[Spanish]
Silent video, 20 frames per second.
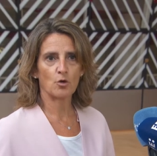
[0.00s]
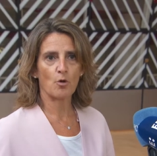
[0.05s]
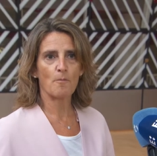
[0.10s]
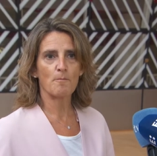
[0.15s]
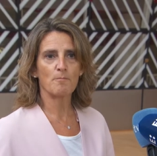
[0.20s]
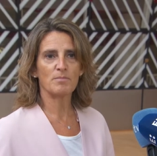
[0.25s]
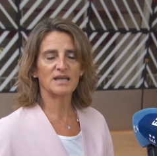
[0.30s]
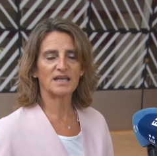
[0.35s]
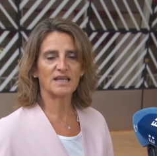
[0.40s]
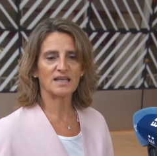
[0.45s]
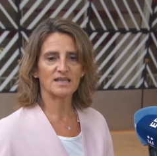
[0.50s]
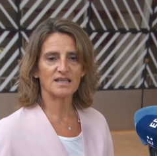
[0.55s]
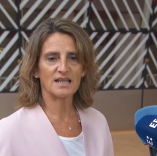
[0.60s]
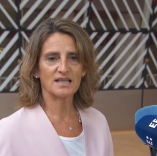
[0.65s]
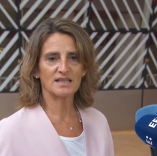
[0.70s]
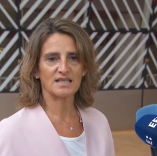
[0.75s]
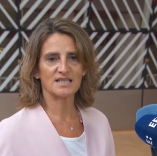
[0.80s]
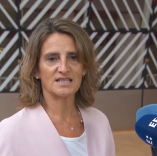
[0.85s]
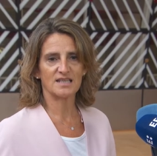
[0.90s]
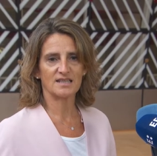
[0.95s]

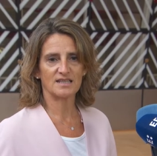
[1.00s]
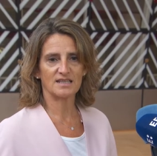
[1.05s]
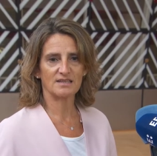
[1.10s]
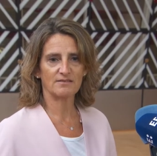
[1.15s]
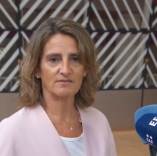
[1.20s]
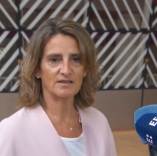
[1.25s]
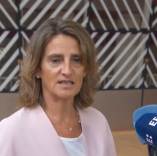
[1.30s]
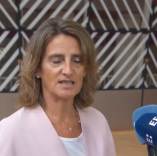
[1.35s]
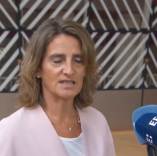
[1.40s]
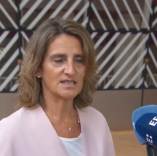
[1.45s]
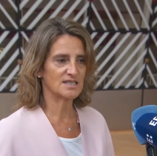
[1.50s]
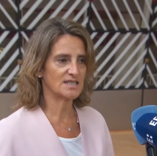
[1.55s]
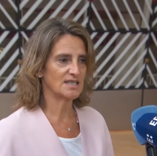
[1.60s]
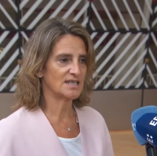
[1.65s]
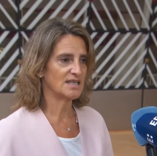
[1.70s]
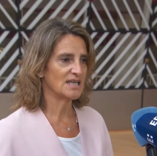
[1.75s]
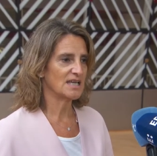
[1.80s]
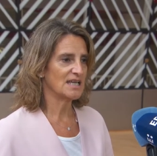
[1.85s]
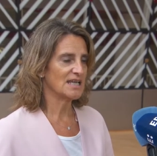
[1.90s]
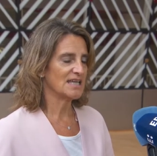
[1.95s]
complejidad que se deriva de
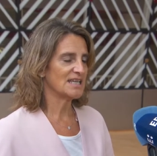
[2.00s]
este